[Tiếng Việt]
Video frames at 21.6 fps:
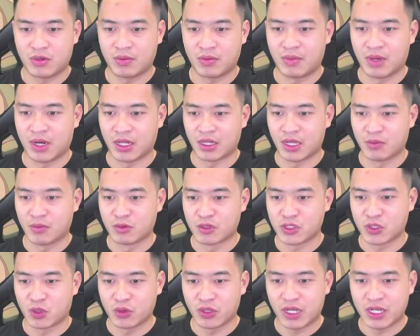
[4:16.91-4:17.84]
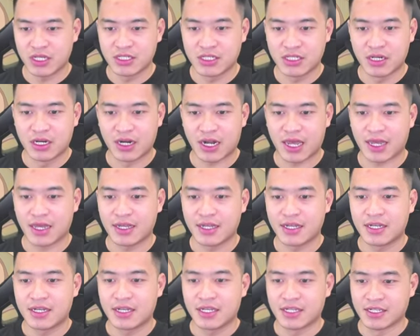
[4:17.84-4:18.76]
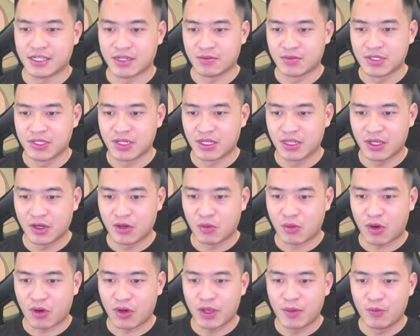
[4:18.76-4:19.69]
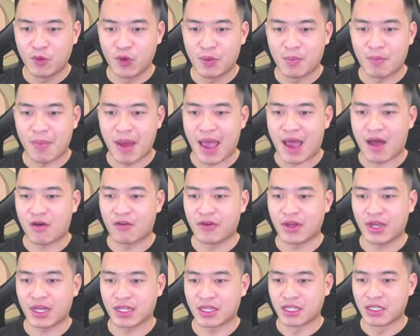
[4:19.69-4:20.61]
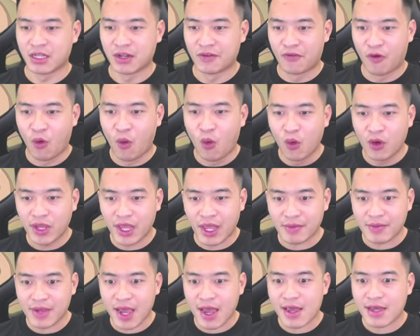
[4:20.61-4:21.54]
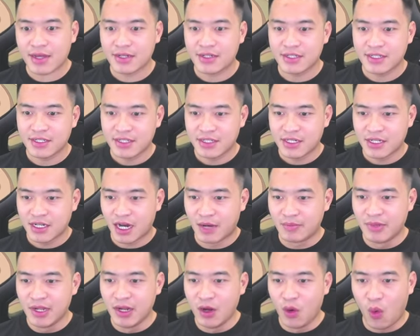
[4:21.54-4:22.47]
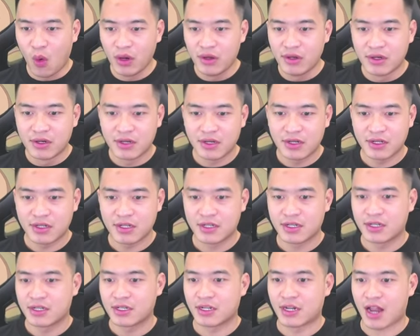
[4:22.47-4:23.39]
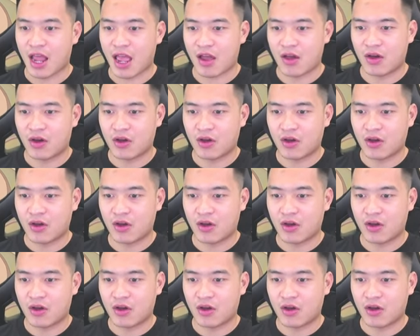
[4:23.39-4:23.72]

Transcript: Mở thêm một số những cái dương này. Trong dương thì cũng có kim nguyên bảo với cả thỉnh thần phù anh em nhá. Hợp lý luôn. à.